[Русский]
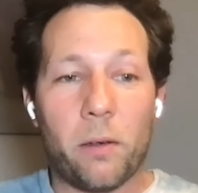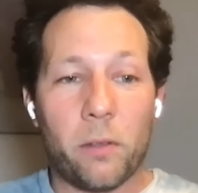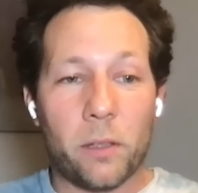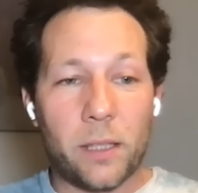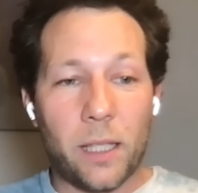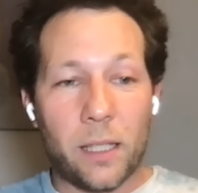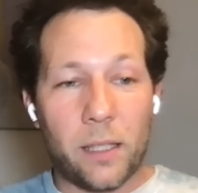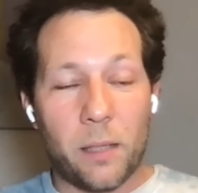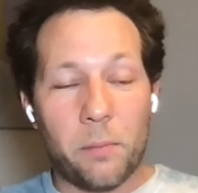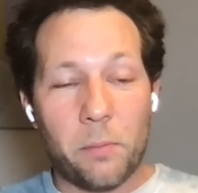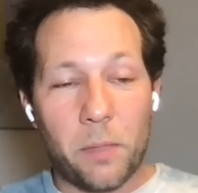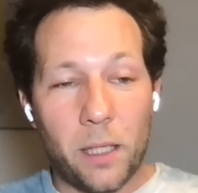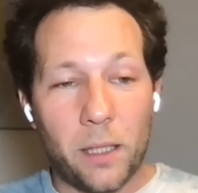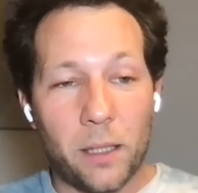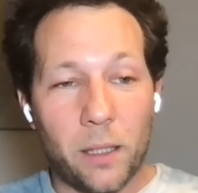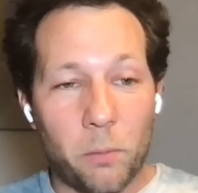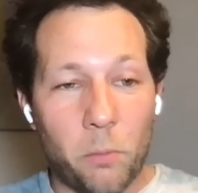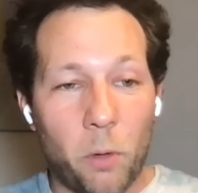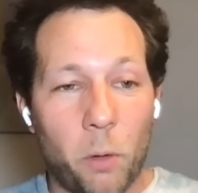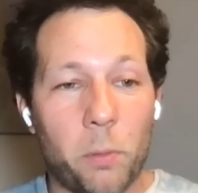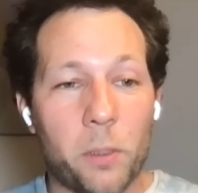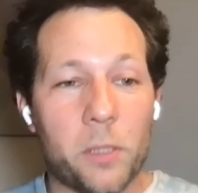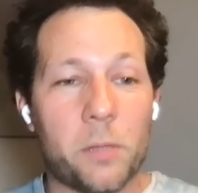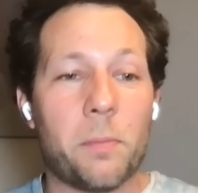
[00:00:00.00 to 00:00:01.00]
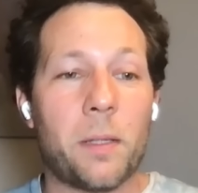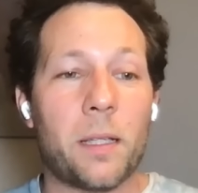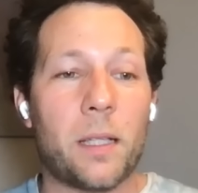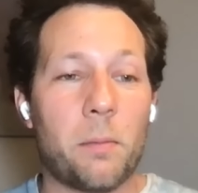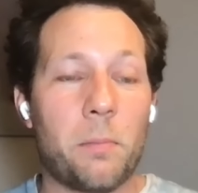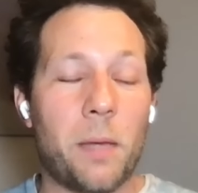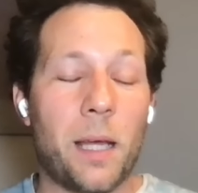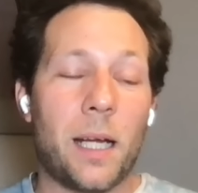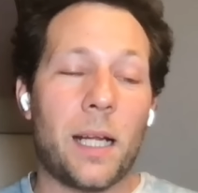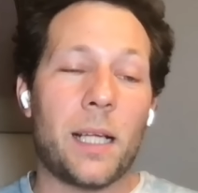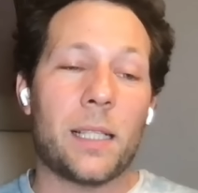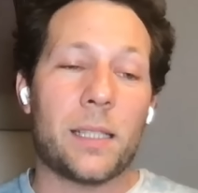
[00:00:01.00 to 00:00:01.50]
Вот таким хитрым образом это
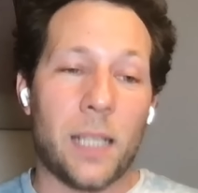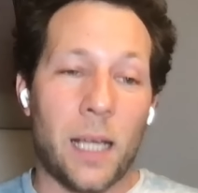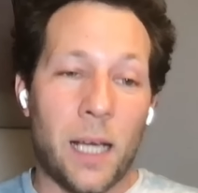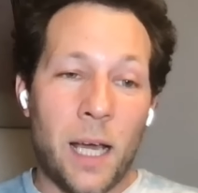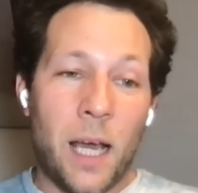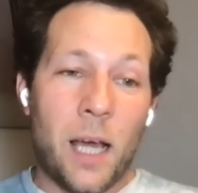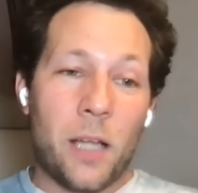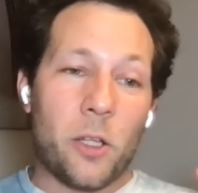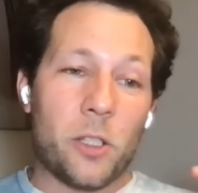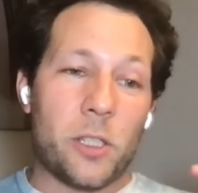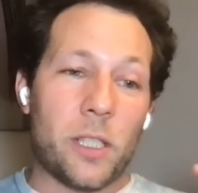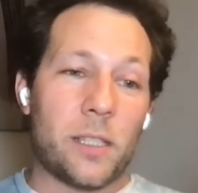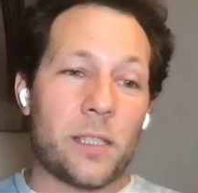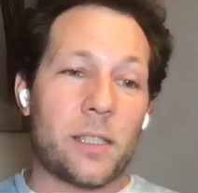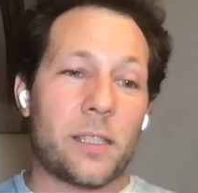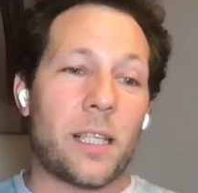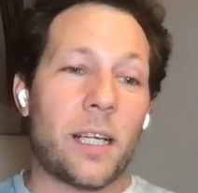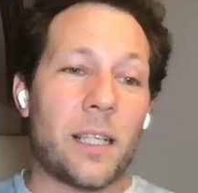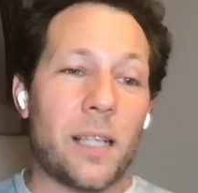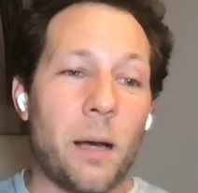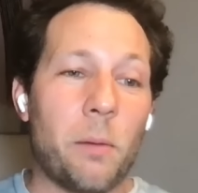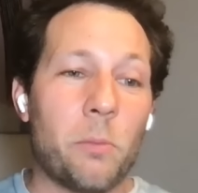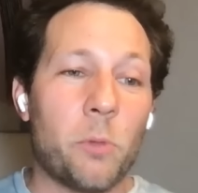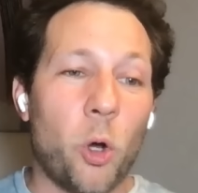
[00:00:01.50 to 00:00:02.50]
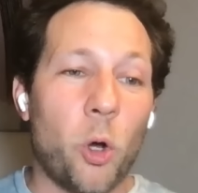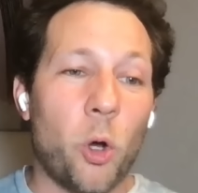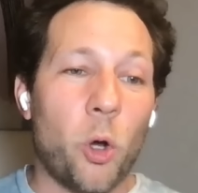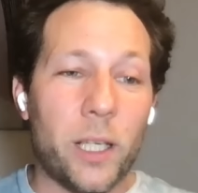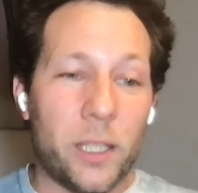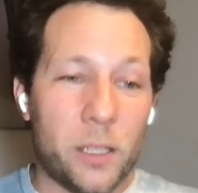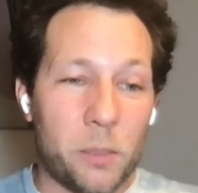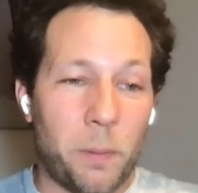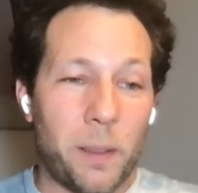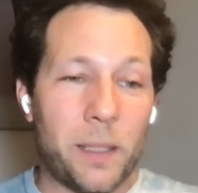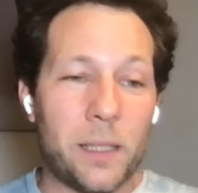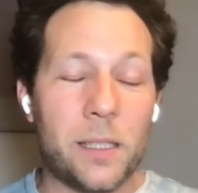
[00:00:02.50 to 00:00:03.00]
меряется. То есть, если страна много
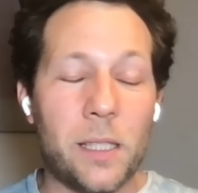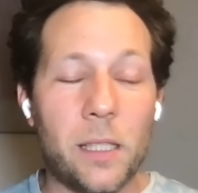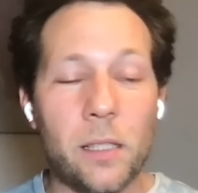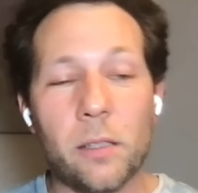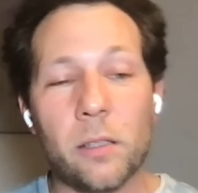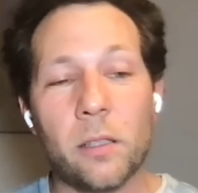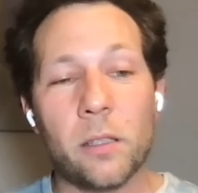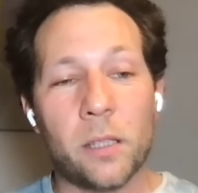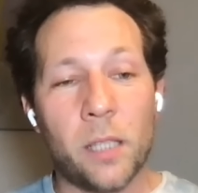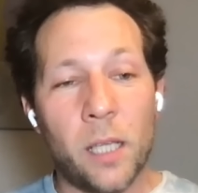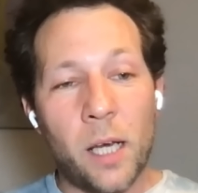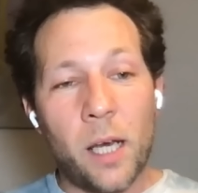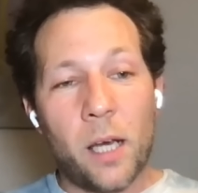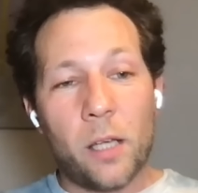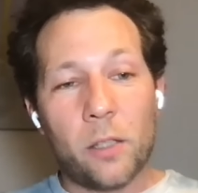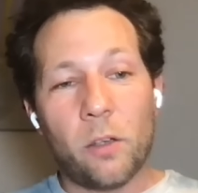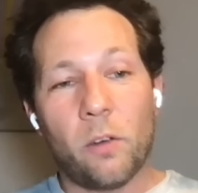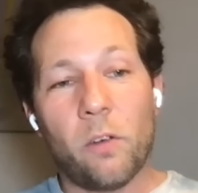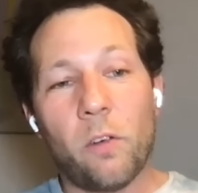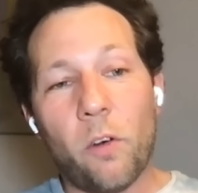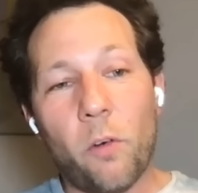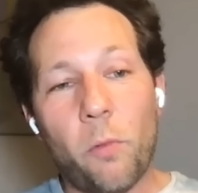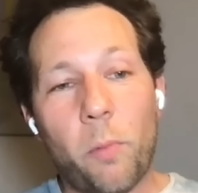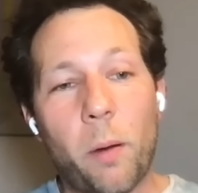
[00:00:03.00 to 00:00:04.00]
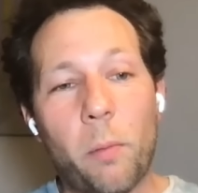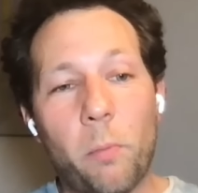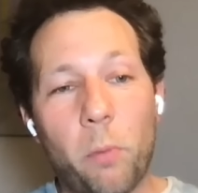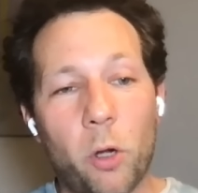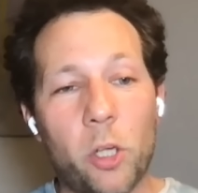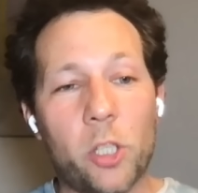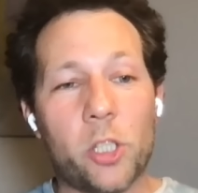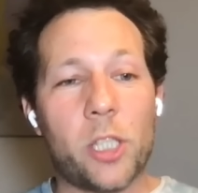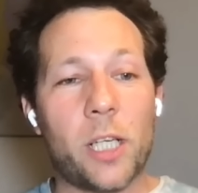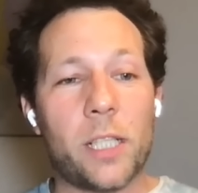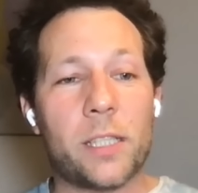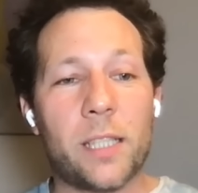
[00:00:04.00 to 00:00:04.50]
экспортирует, то ВВП
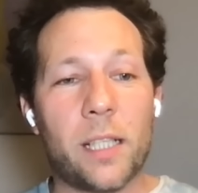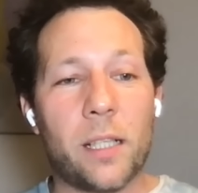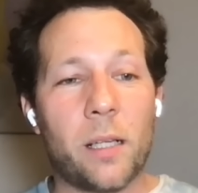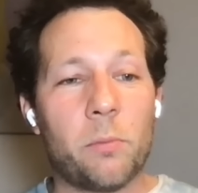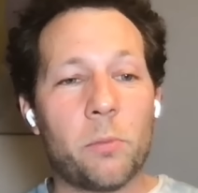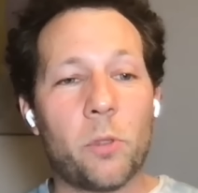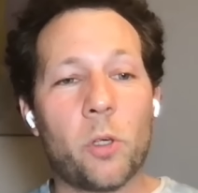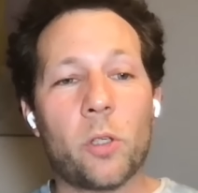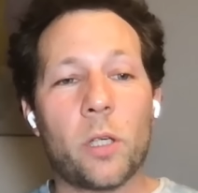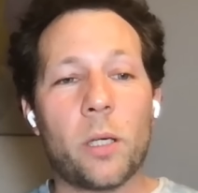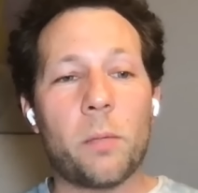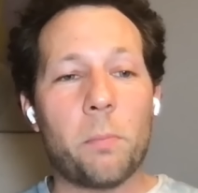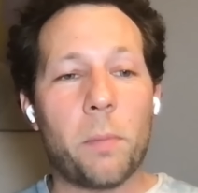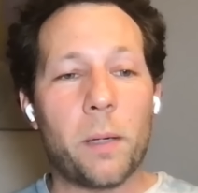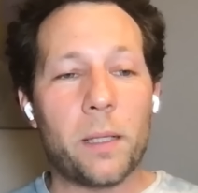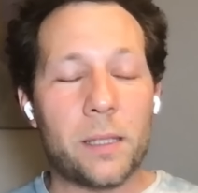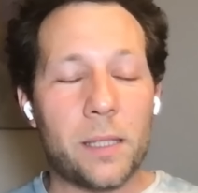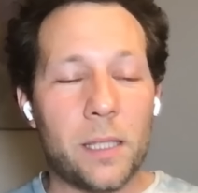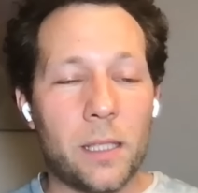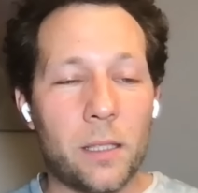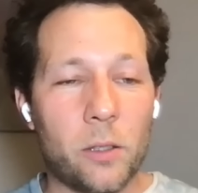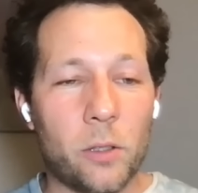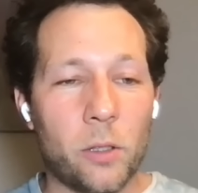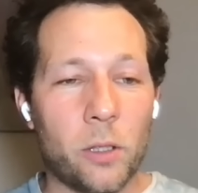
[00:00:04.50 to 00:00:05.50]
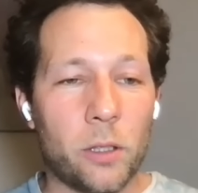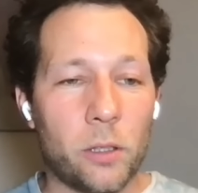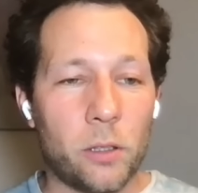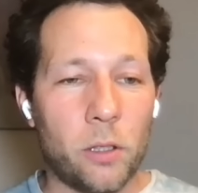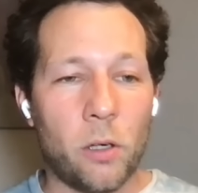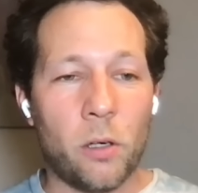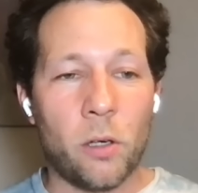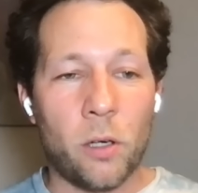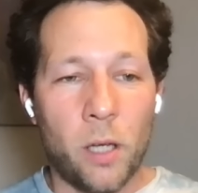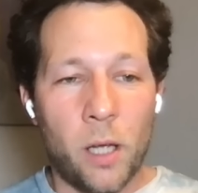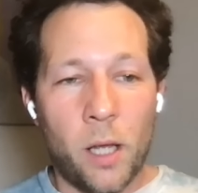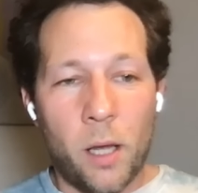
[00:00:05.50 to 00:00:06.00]
больше, а если она много импортирует,
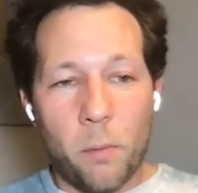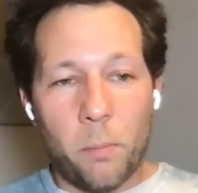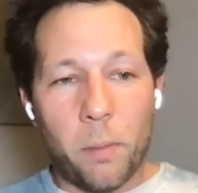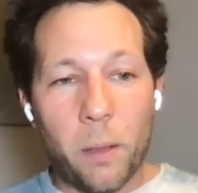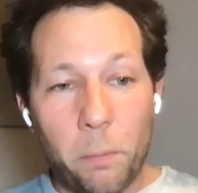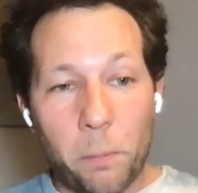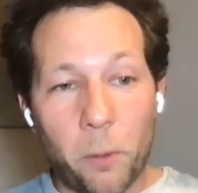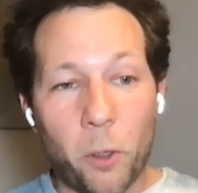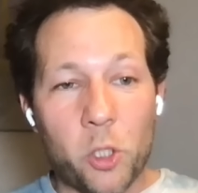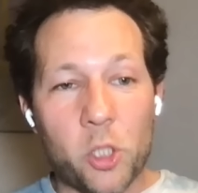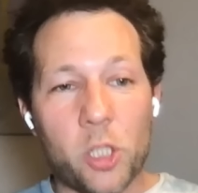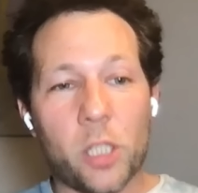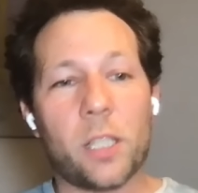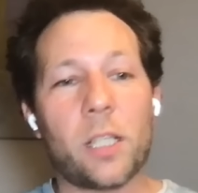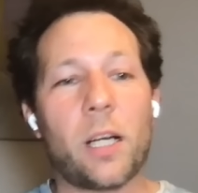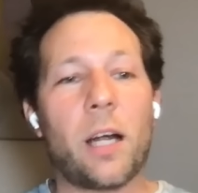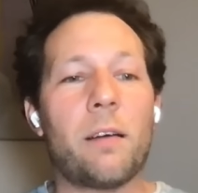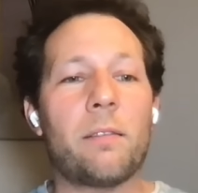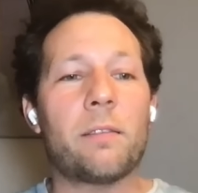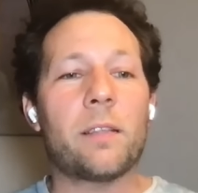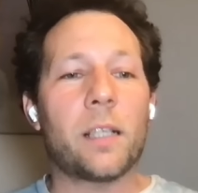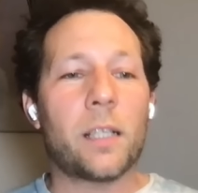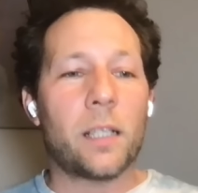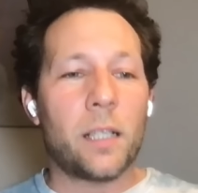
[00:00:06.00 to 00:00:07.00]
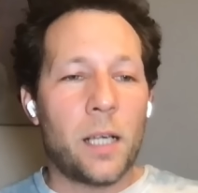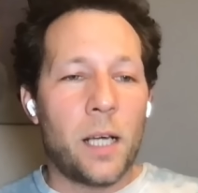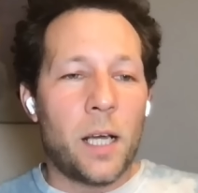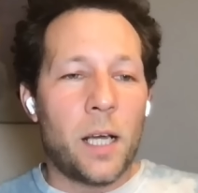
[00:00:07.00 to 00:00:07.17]
то при прочих равных